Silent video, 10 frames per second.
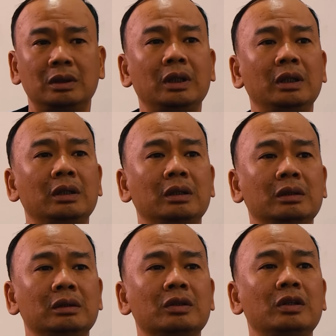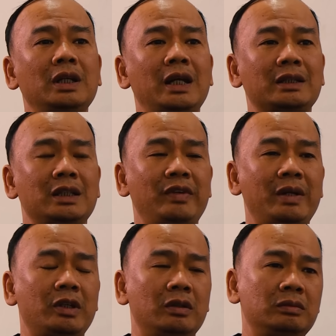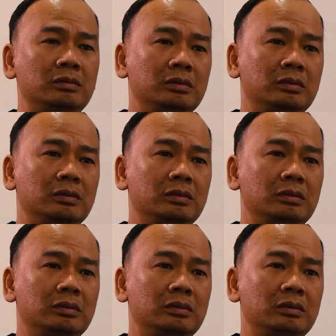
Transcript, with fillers: Thế nó có liên lạc gì với em không?